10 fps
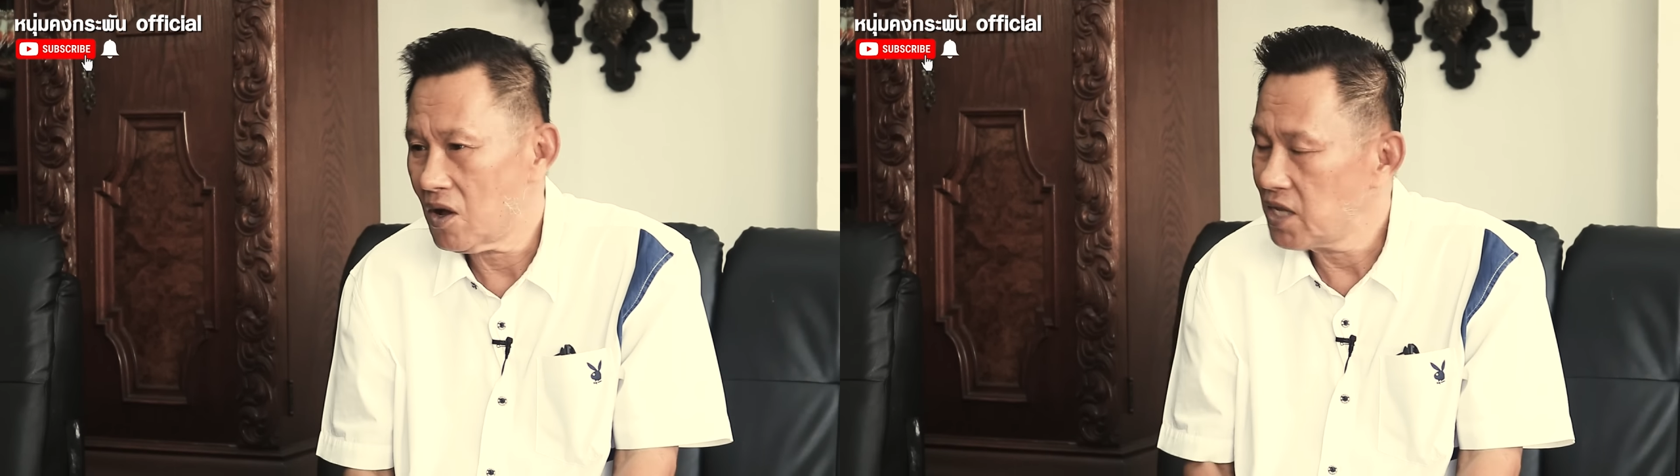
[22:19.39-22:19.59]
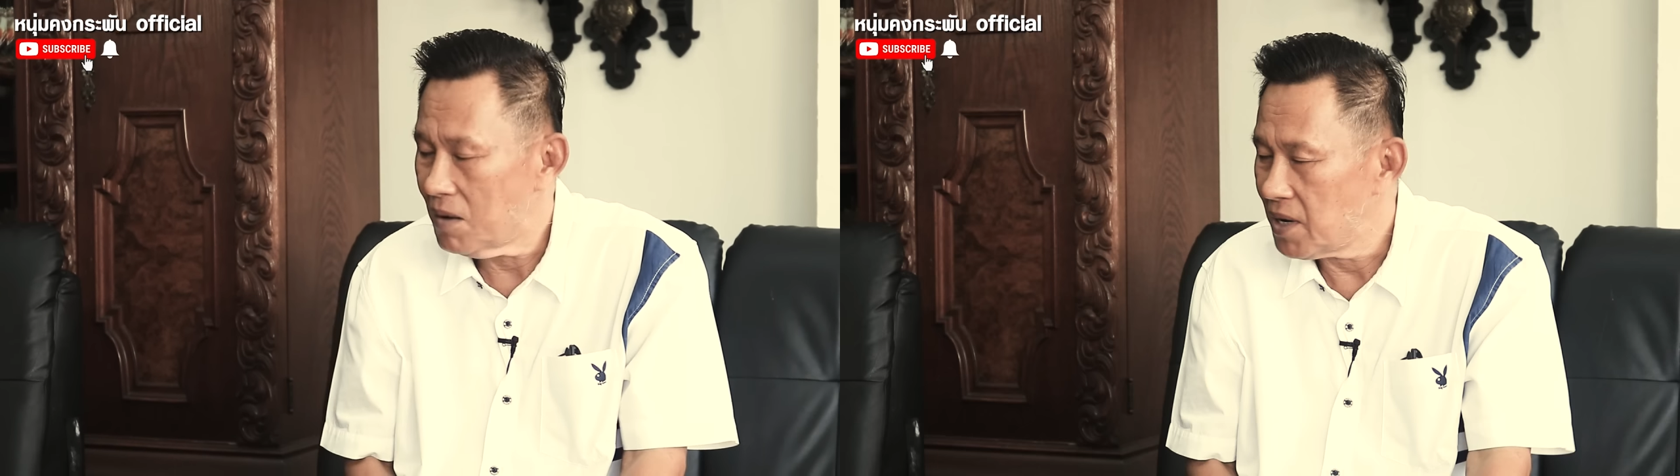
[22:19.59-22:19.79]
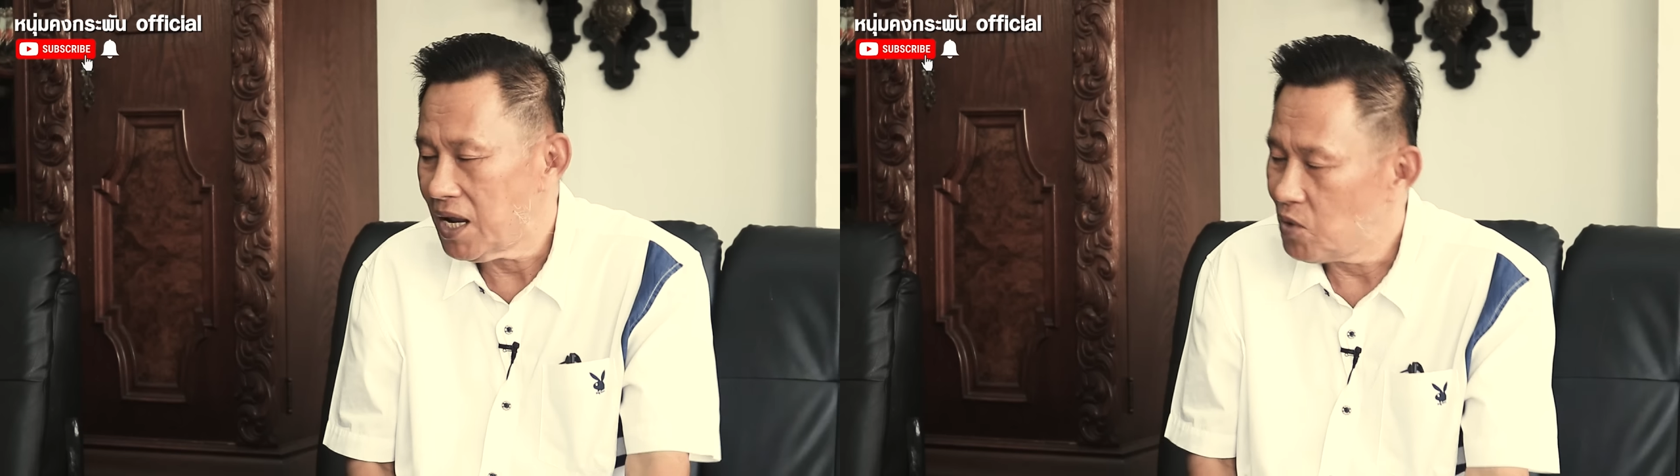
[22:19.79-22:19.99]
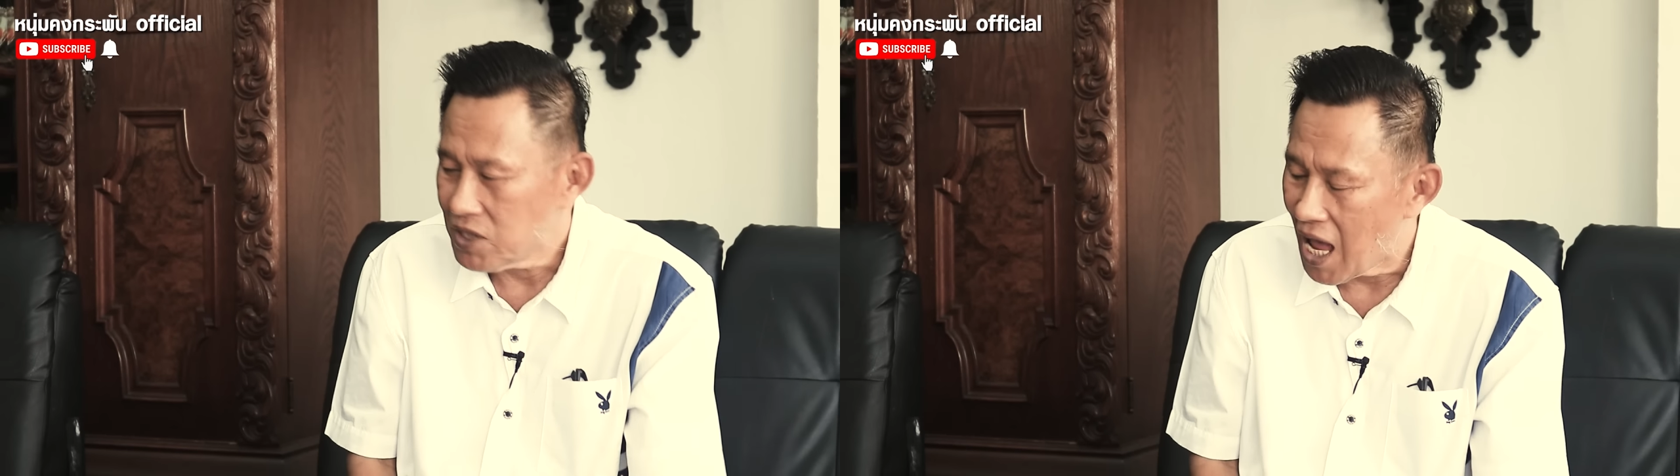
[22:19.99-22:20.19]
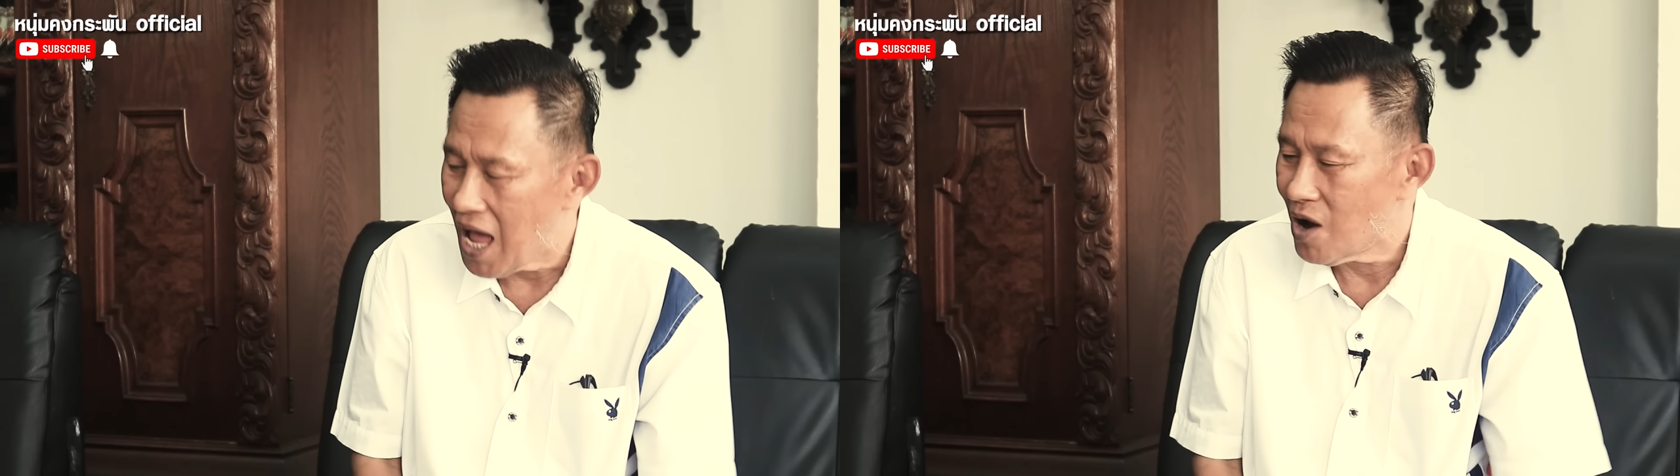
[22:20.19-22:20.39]
ก็ยังไม่ได้
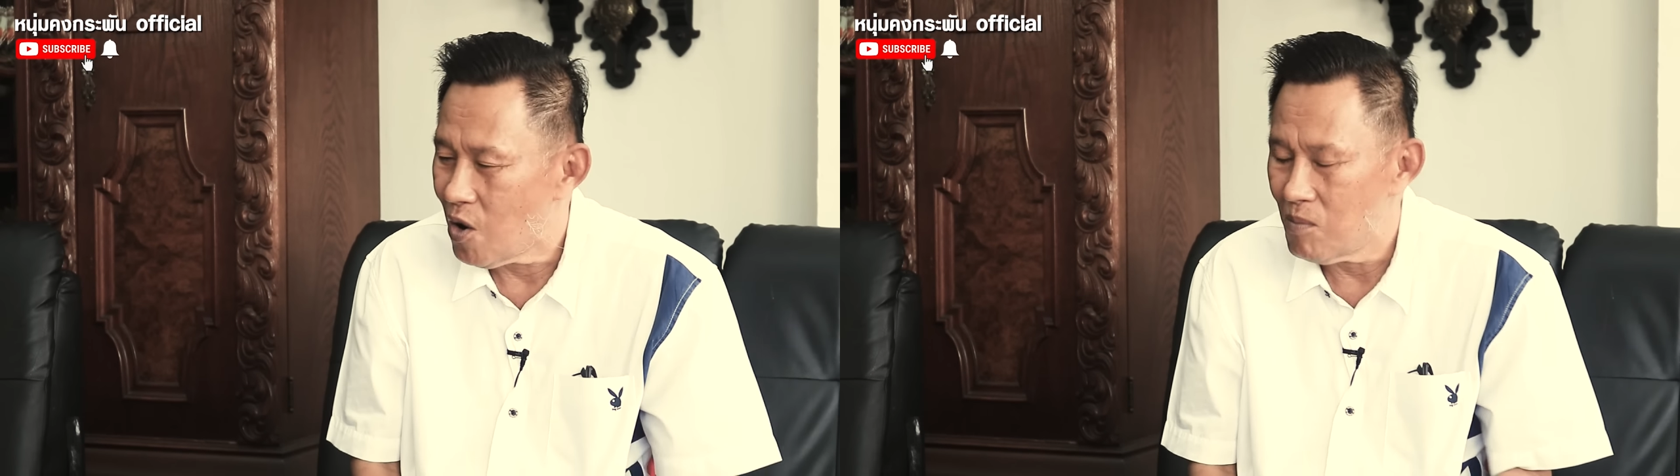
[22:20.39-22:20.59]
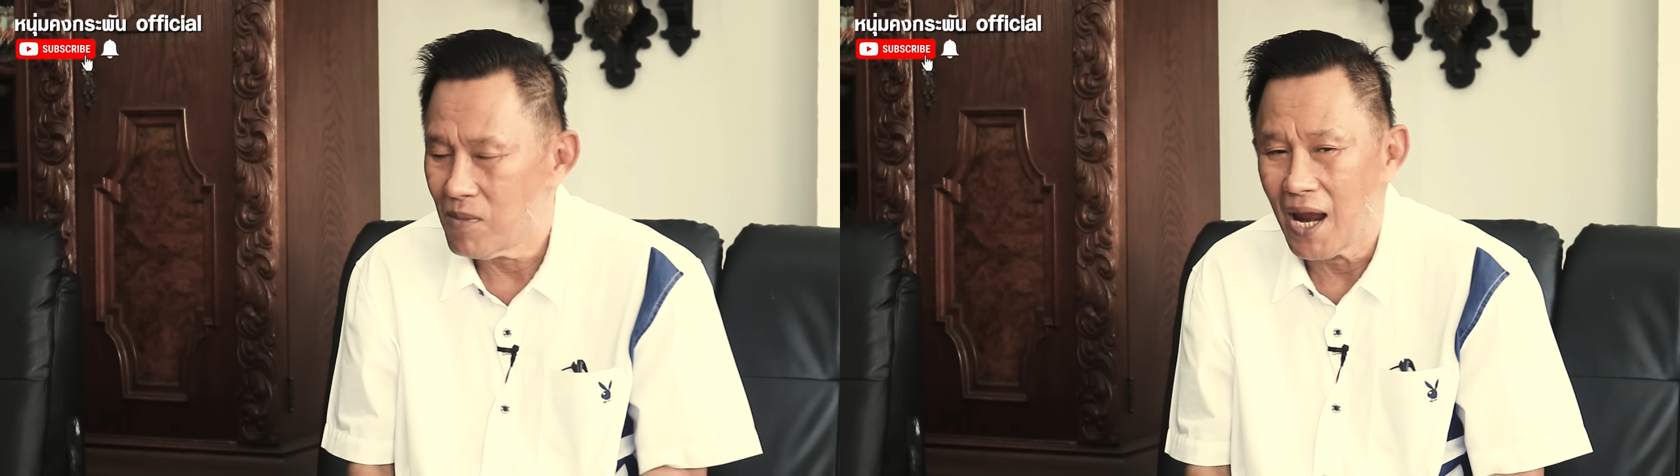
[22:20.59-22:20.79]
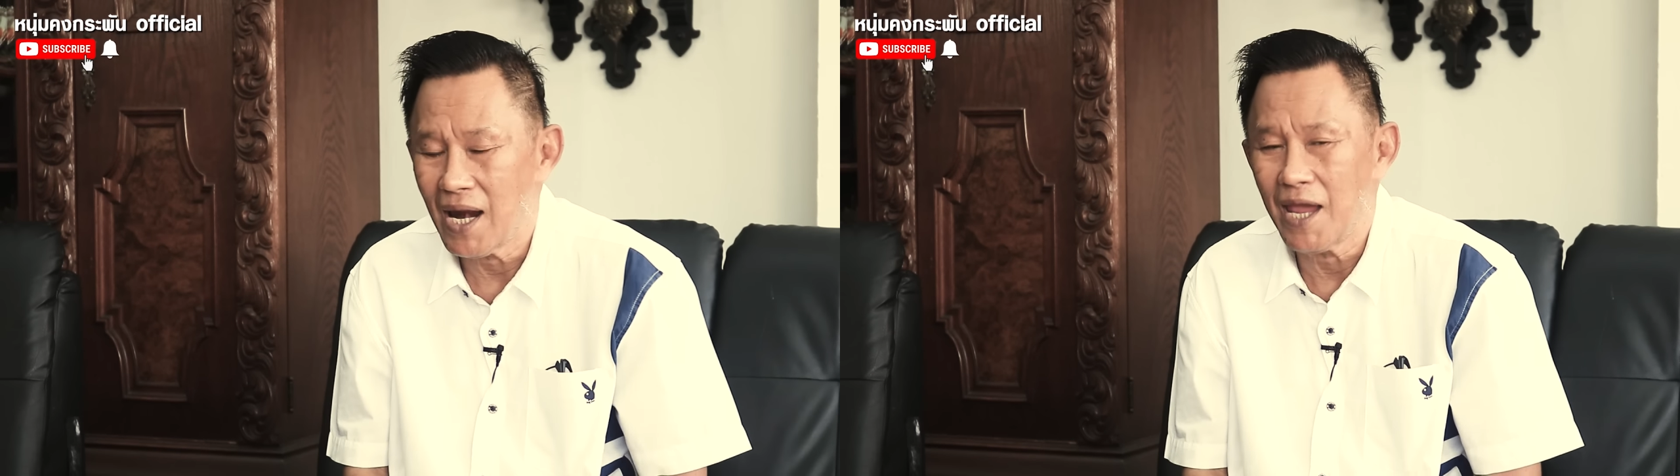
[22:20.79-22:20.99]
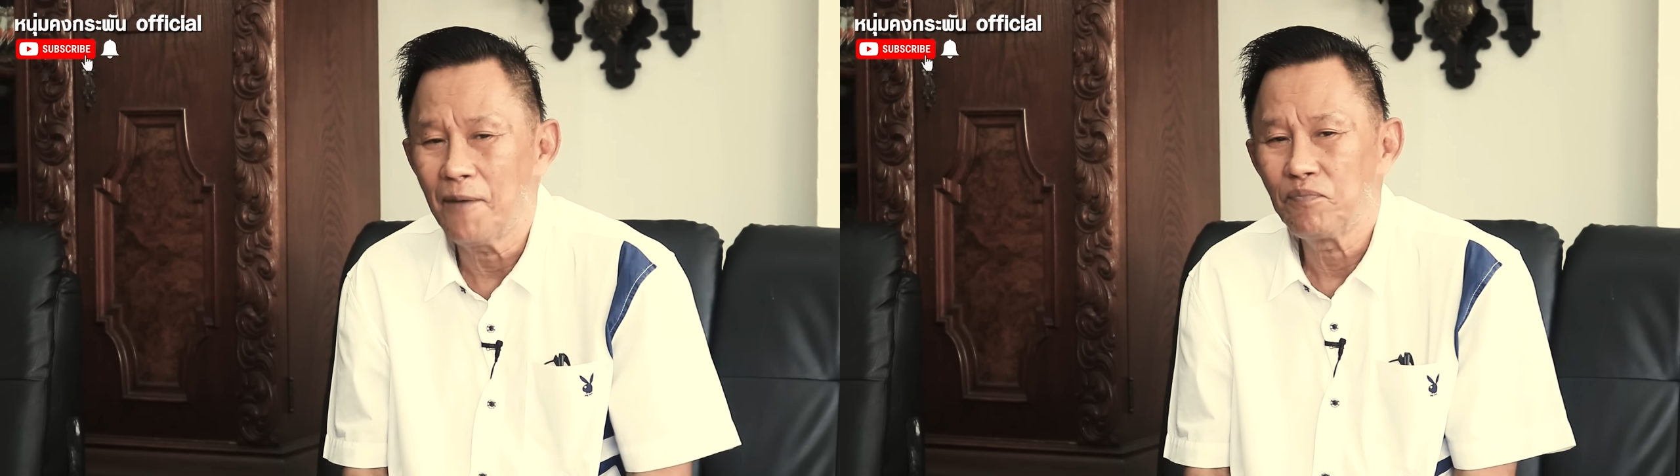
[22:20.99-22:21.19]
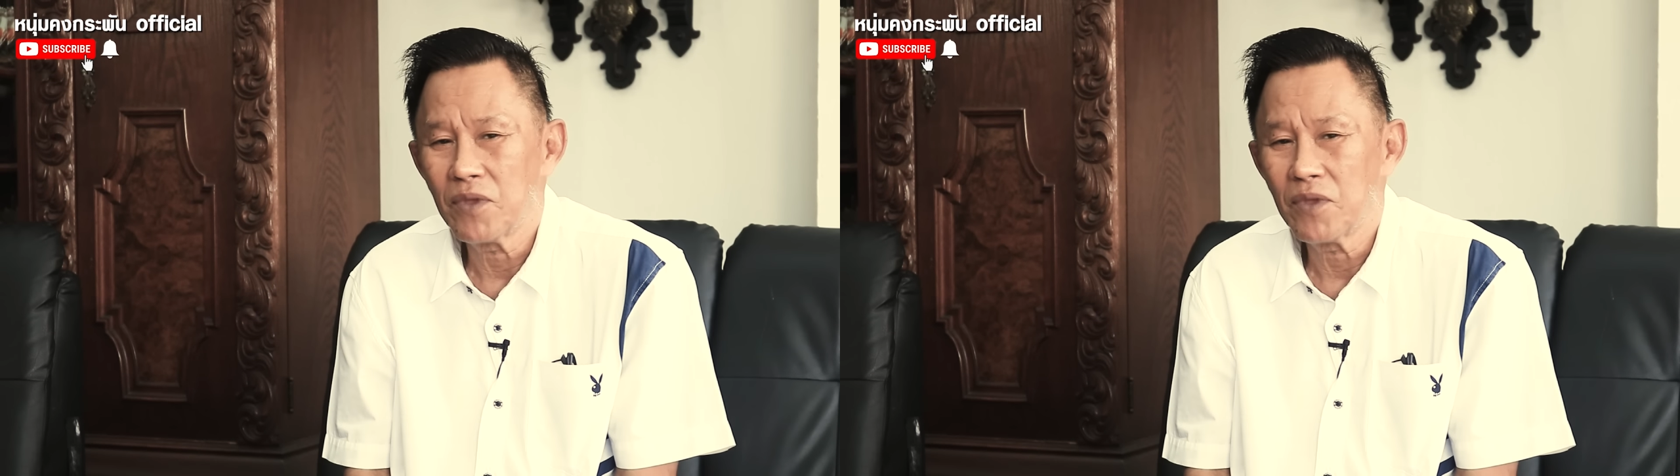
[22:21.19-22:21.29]
วิชาคมอะไรเลย